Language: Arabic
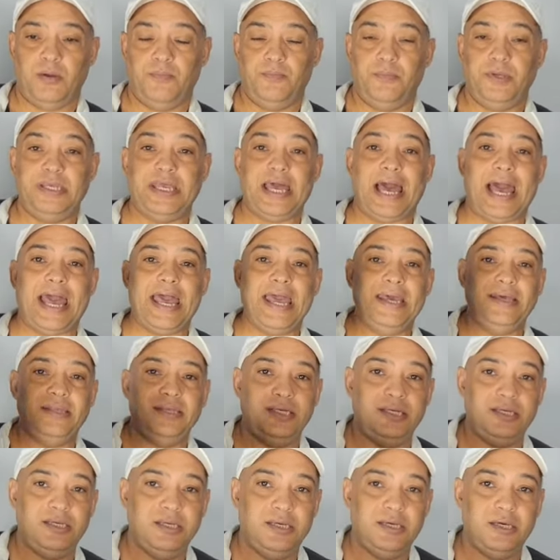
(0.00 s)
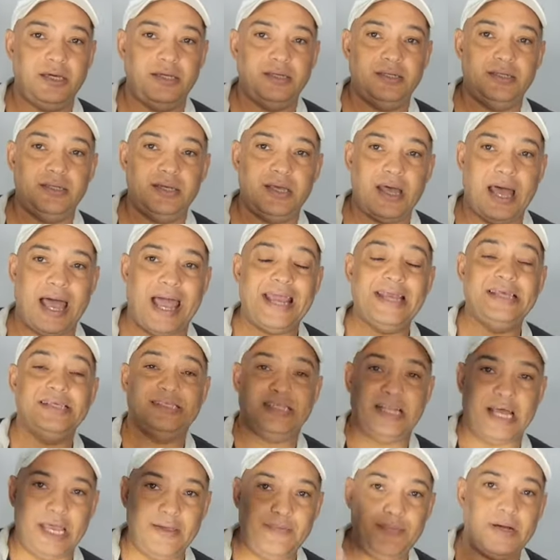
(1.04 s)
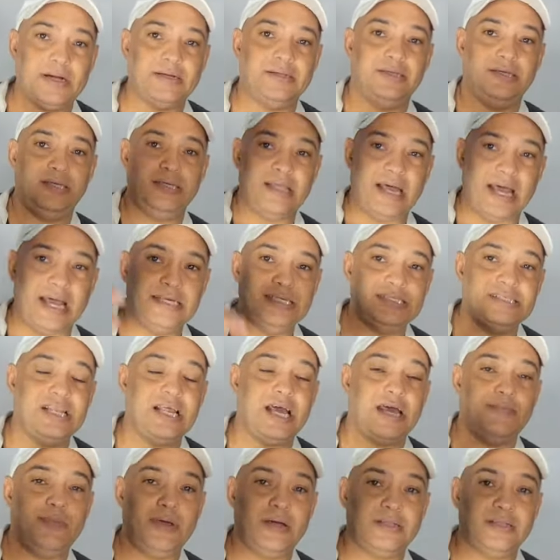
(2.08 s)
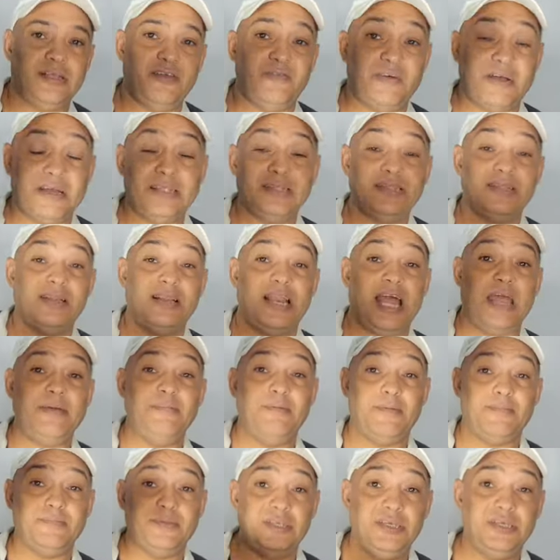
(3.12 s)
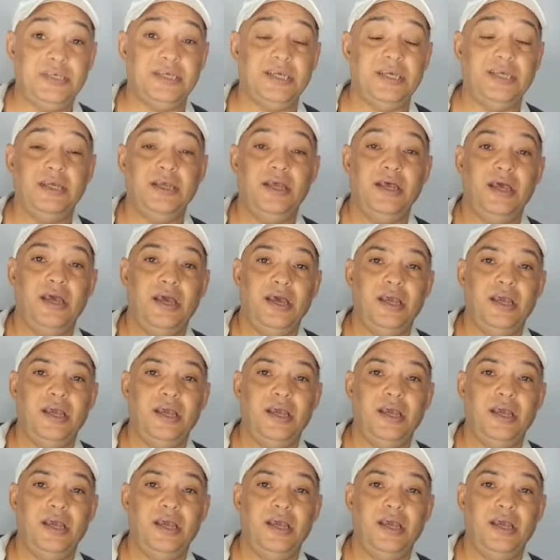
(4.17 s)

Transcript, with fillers: بيعاني ان عايز لعيبه جديده عايز لعيبه جديده فكانت اللعيبه بتيجي